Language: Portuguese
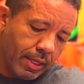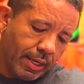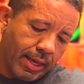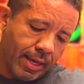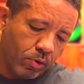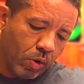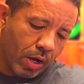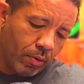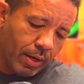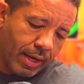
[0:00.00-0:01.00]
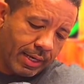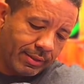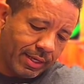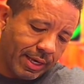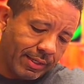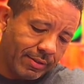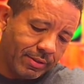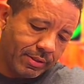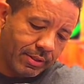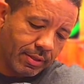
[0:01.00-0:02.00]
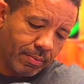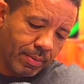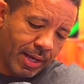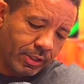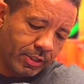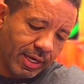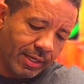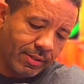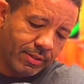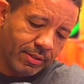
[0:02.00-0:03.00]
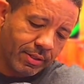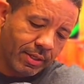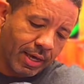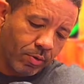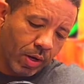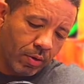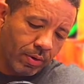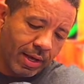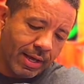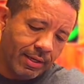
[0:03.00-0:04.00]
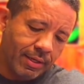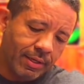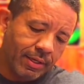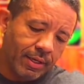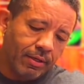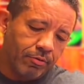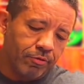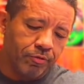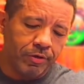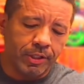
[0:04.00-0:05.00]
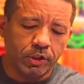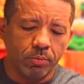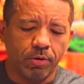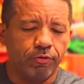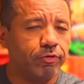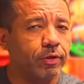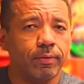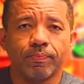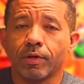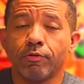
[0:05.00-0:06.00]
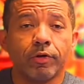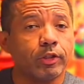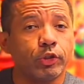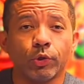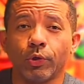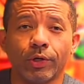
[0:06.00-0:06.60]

é igual a 10 mais 10, que é igual a 20, meu filho. Fechou,